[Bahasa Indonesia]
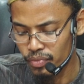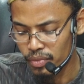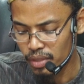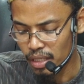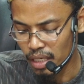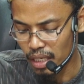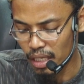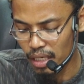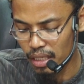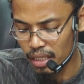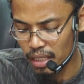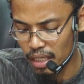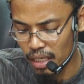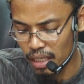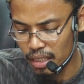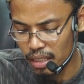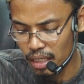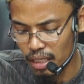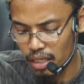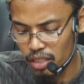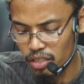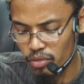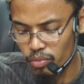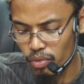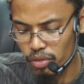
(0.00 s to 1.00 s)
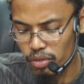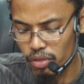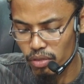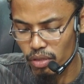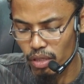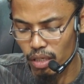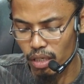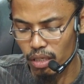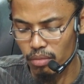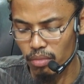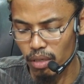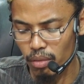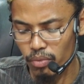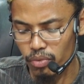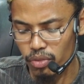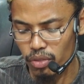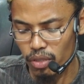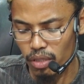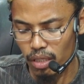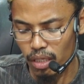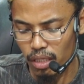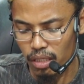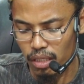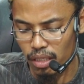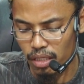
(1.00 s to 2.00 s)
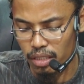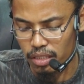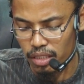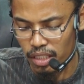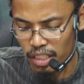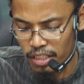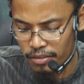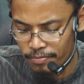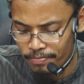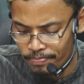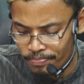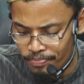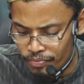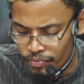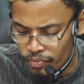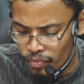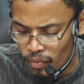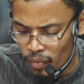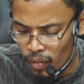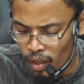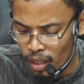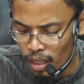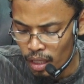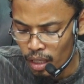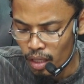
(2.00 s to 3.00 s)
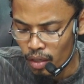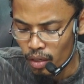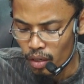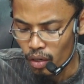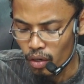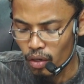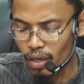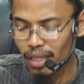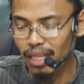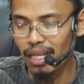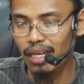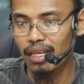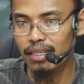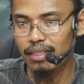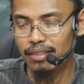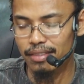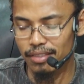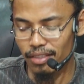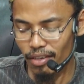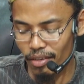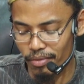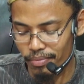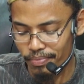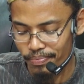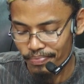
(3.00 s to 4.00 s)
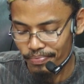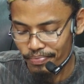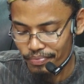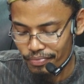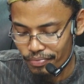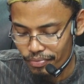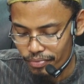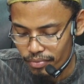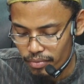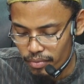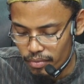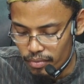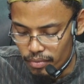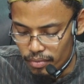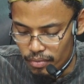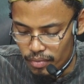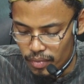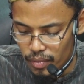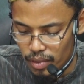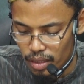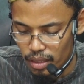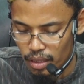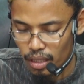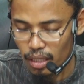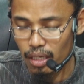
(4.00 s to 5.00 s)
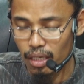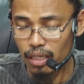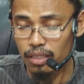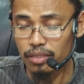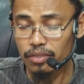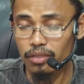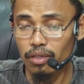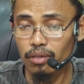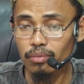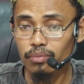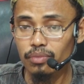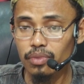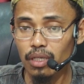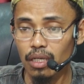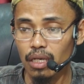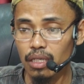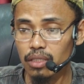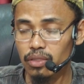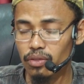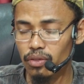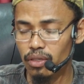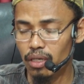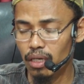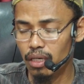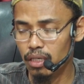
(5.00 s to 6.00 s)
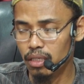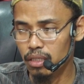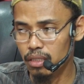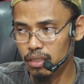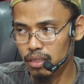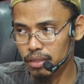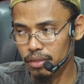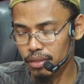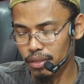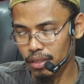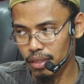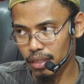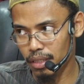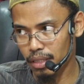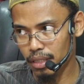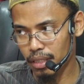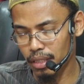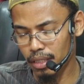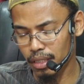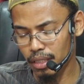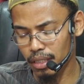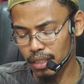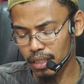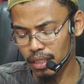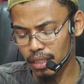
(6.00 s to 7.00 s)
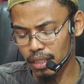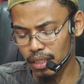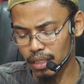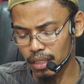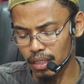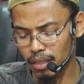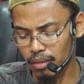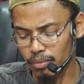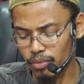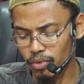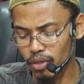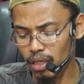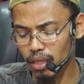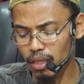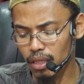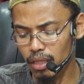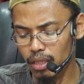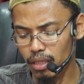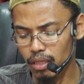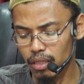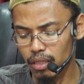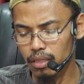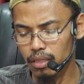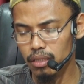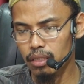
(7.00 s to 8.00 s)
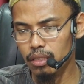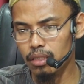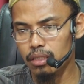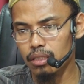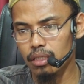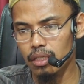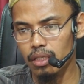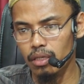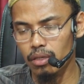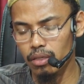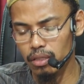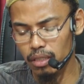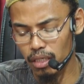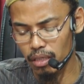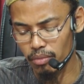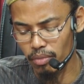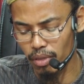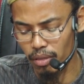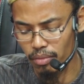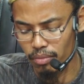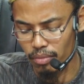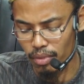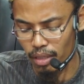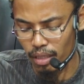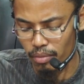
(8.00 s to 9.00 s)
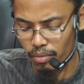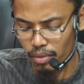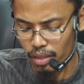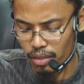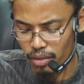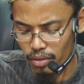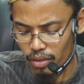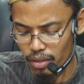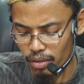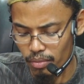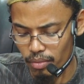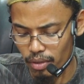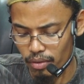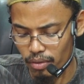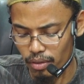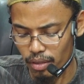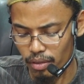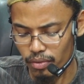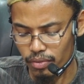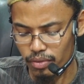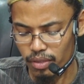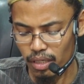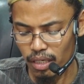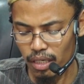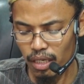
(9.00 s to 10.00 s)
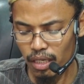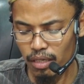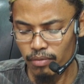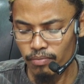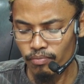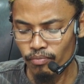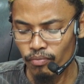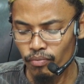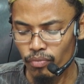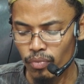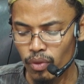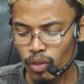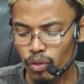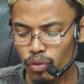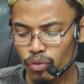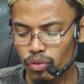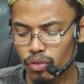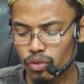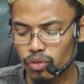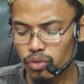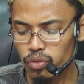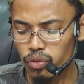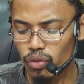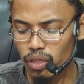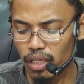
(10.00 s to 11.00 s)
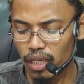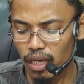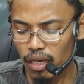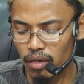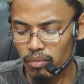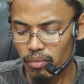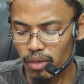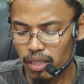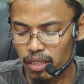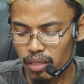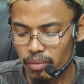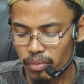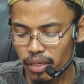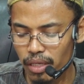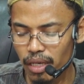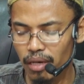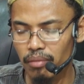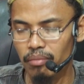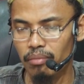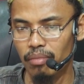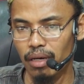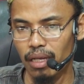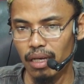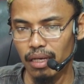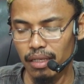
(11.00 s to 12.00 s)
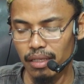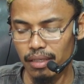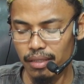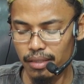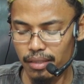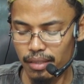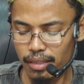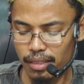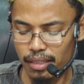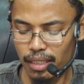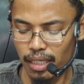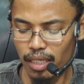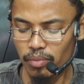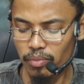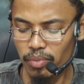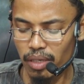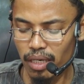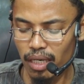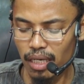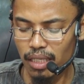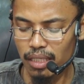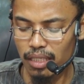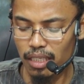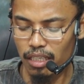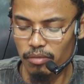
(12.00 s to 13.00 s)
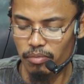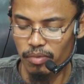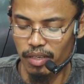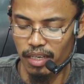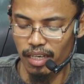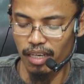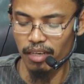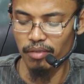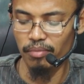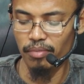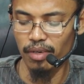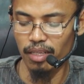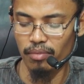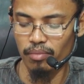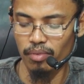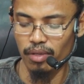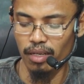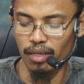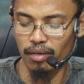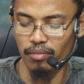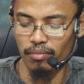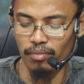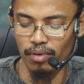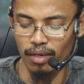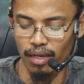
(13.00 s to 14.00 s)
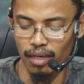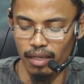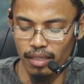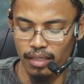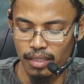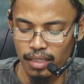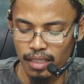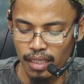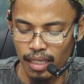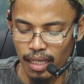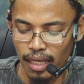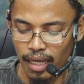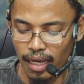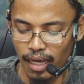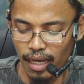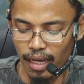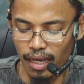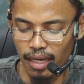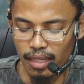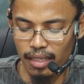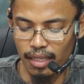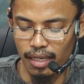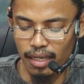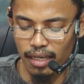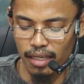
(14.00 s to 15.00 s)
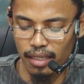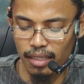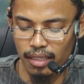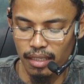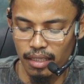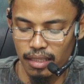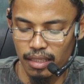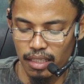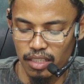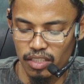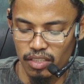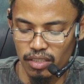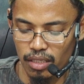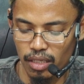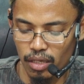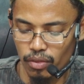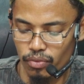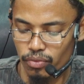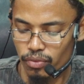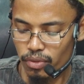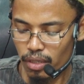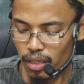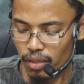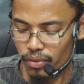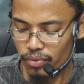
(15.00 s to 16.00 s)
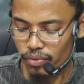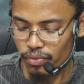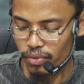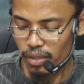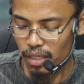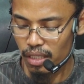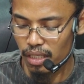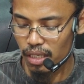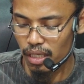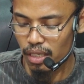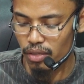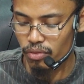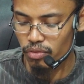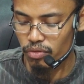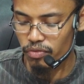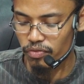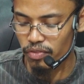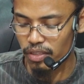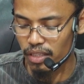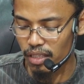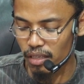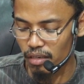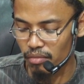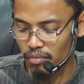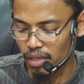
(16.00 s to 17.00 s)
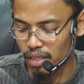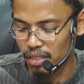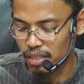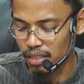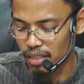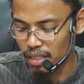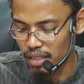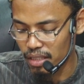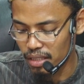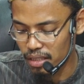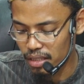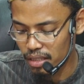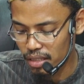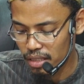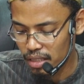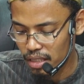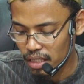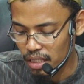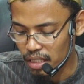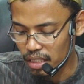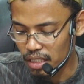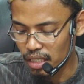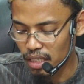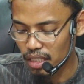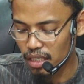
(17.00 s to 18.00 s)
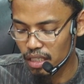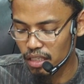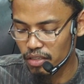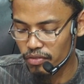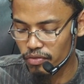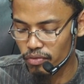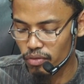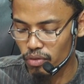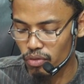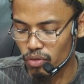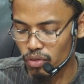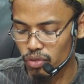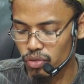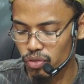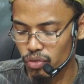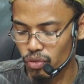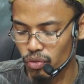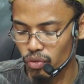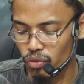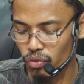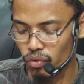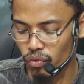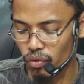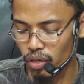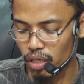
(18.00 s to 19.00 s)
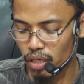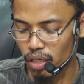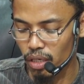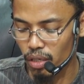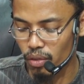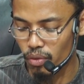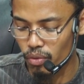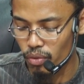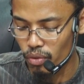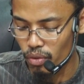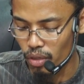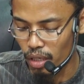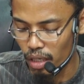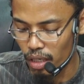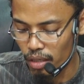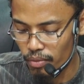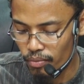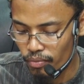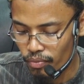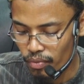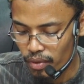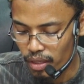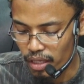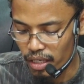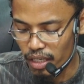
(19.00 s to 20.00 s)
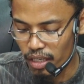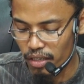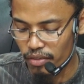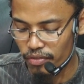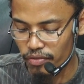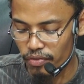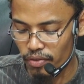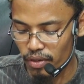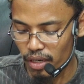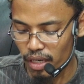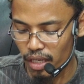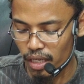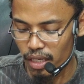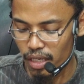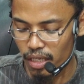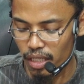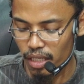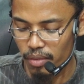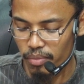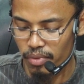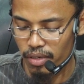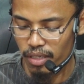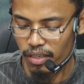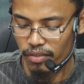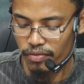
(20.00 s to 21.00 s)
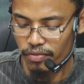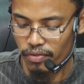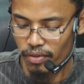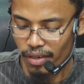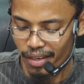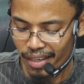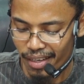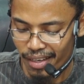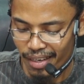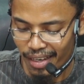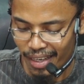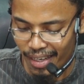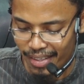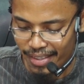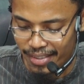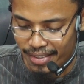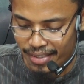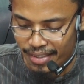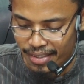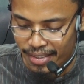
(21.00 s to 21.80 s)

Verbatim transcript: Di antaranya yang disebutkan oleh Imam Sunani di sini, qala al-Athram. Al-Athram salah seorang uh, murid seniornya Imam Ahmad rahimahullahu taala, qultu li Ahmad bin Hanbal. Saya berkata kepada Ahmad bin Hanbal, "Hadzal ladzi tasna'unahu idza dufina al-mayyit, yaqifu ar-rajulu wa yaqul, ya fulan fulana."